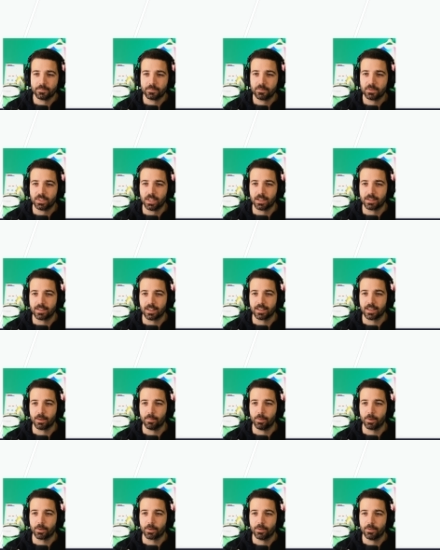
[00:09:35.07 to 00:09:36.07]
C'est ça qui est
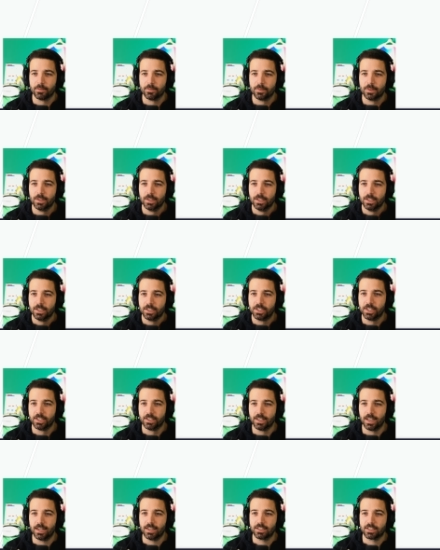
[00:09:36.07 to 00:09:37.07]
important.
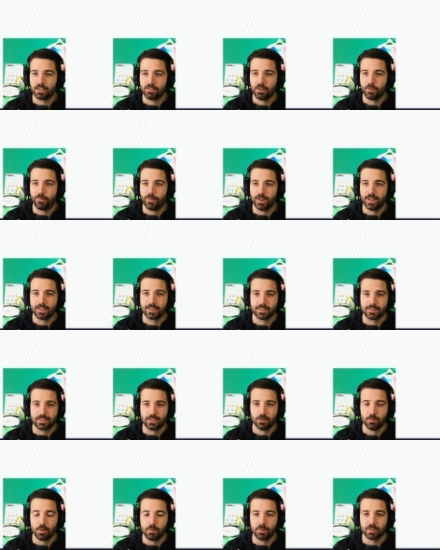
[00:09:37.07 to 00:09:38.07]
Génial, j'avais fait les 15
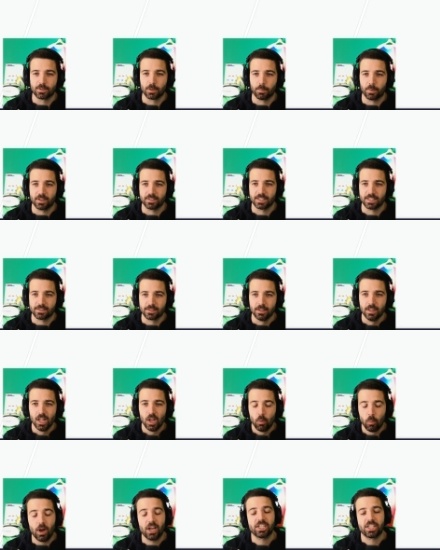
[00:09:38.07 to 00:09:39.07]
km mais sans princesse.
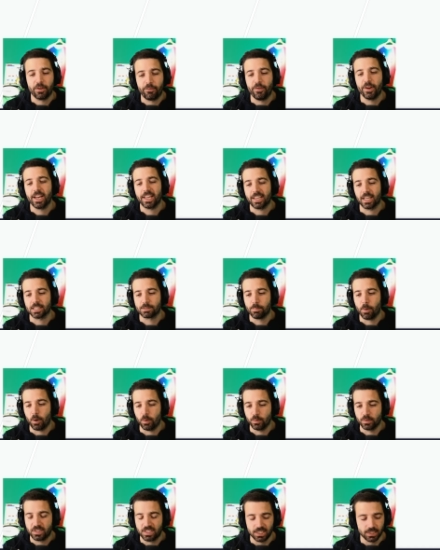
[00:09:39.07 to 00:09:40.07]
Ouais, j'ai fait les 15 bornes
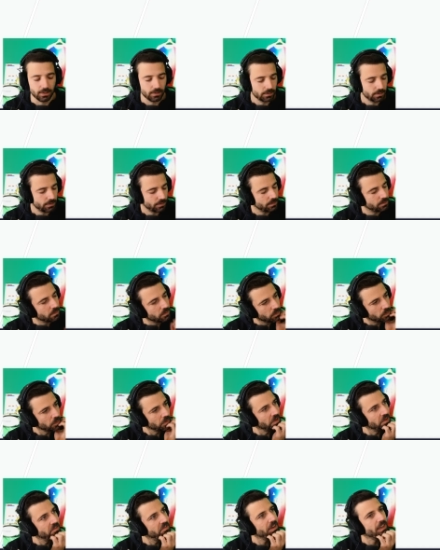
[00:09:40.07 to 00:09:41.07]
aussi
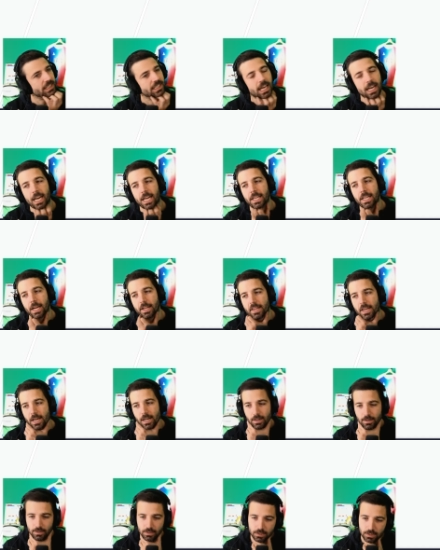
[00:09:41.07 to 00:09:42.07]
de Versailles l'année dernière.
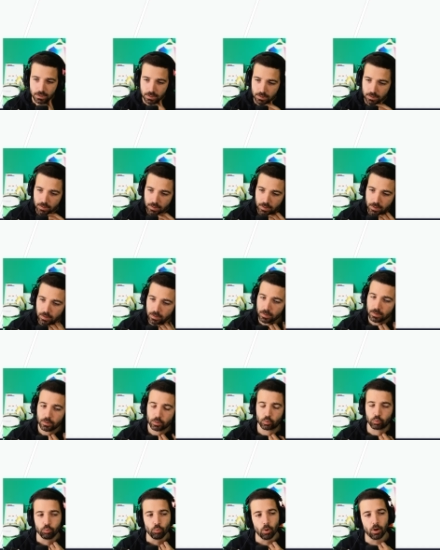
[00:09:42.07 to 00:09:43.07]

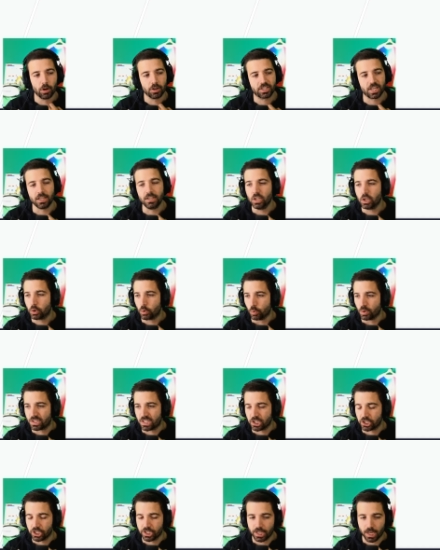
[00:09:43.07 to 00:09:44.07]
Sous euh, canicule, c'était
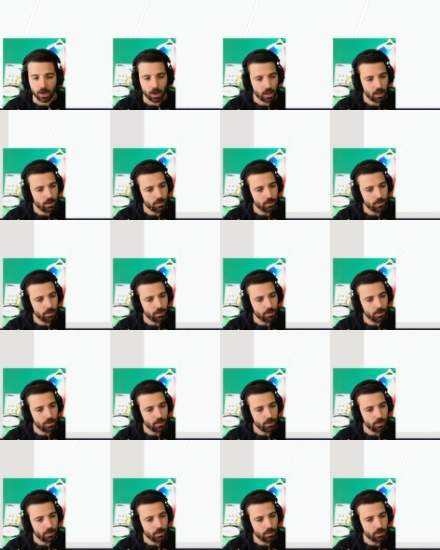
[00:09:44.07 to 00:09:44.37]
génial.